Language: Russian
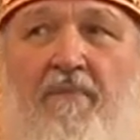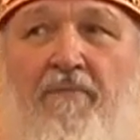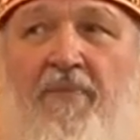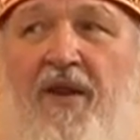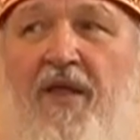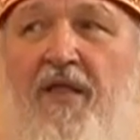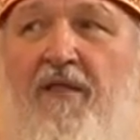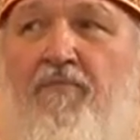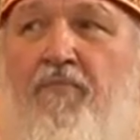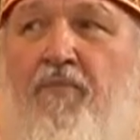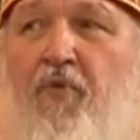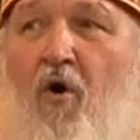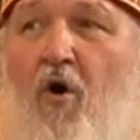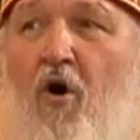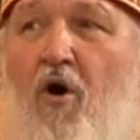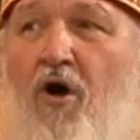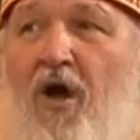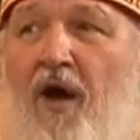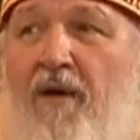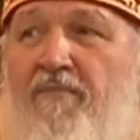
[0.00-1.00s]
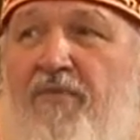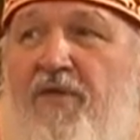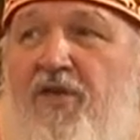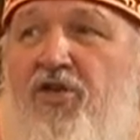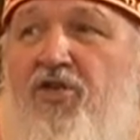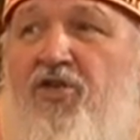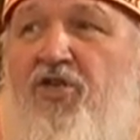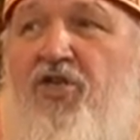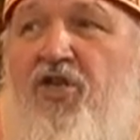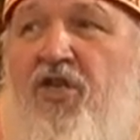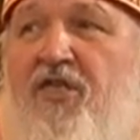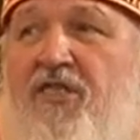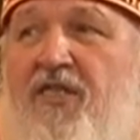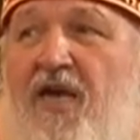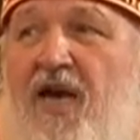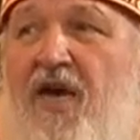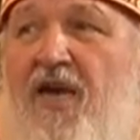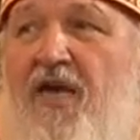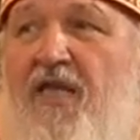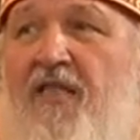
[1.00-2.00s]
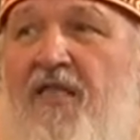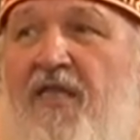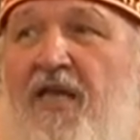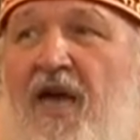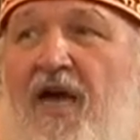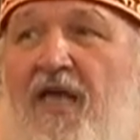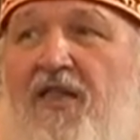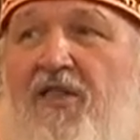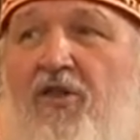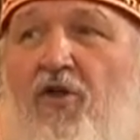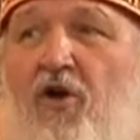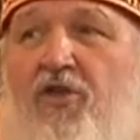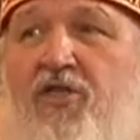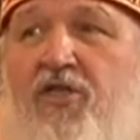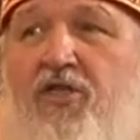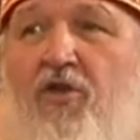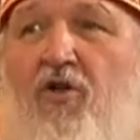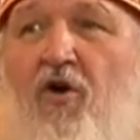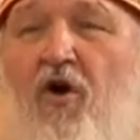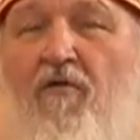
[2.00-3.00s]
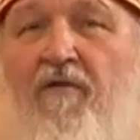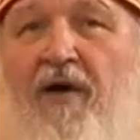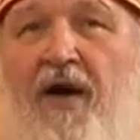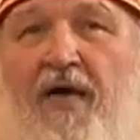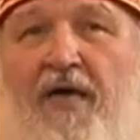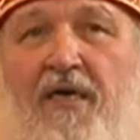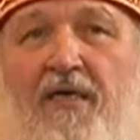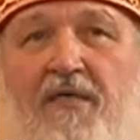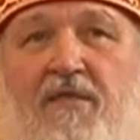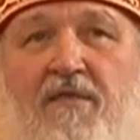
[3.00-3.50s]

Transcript: Пред Богом не исчезает ни одно слово,